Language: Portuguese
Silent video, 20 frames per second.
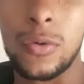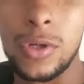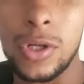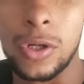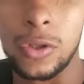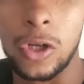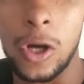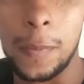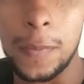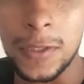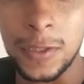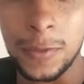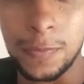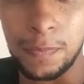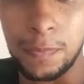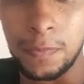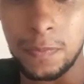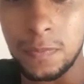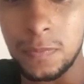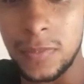Curionópolis,
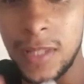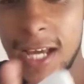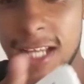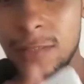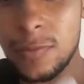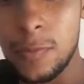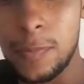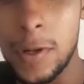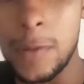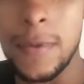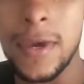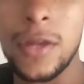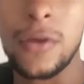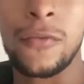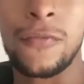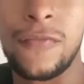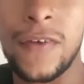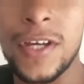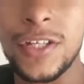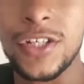11
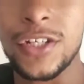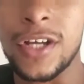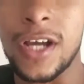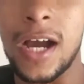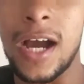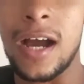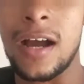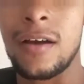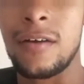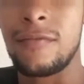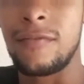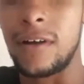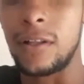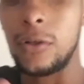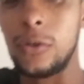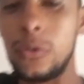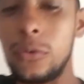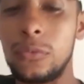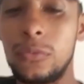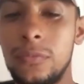Fast Car.
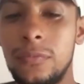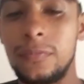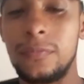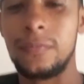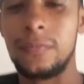Falou!